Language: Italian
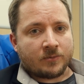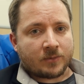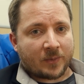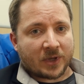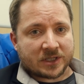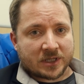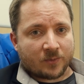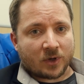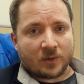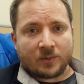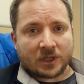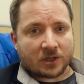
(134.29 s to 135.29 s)
ma per
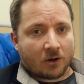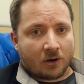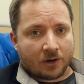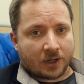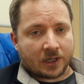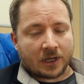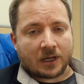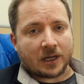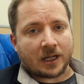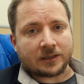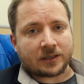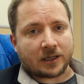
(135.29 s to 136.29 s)
esempio in Bitcoin e in
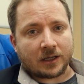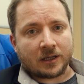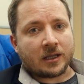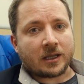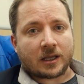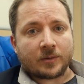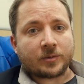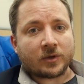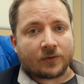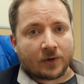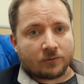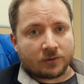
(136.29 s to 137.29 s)
altre
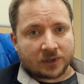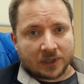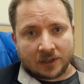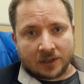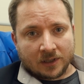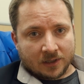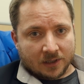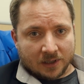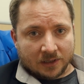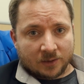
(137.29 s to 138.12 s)
criptovalute eh,